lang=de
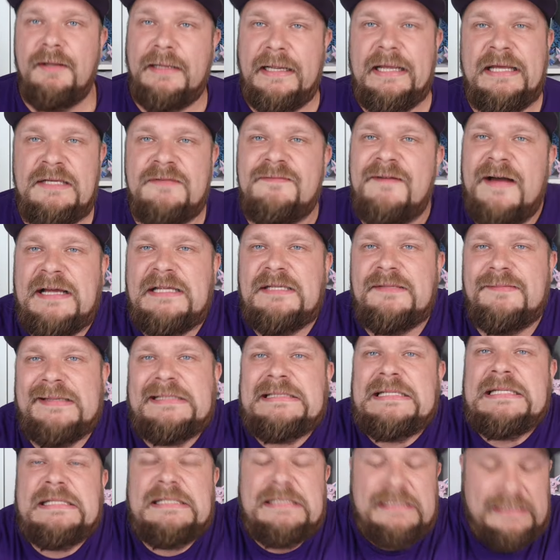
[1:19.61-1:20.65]
Ich weiß,
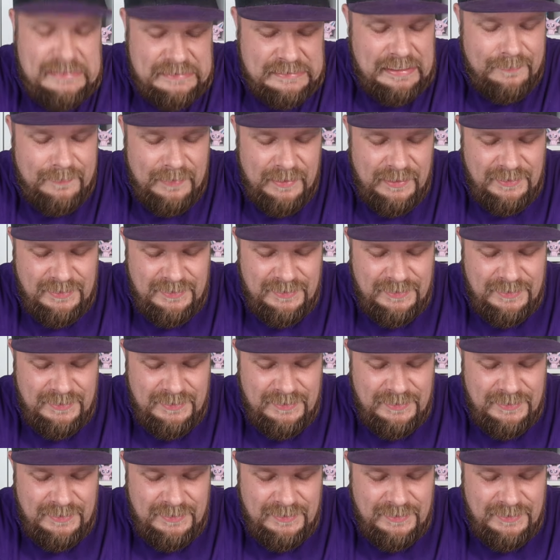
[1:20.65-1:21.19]
was es ist, aber